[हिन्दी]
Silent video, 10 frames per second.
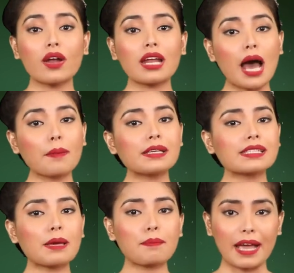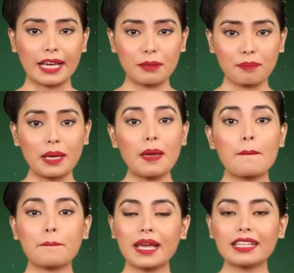और आप इसके पैकेट पे
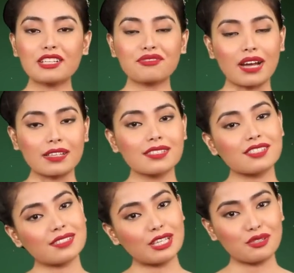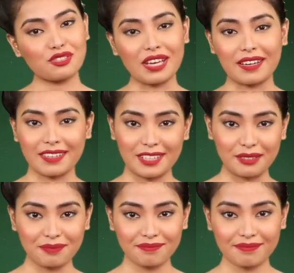मेड इन फ्रांस जरूर चेक करें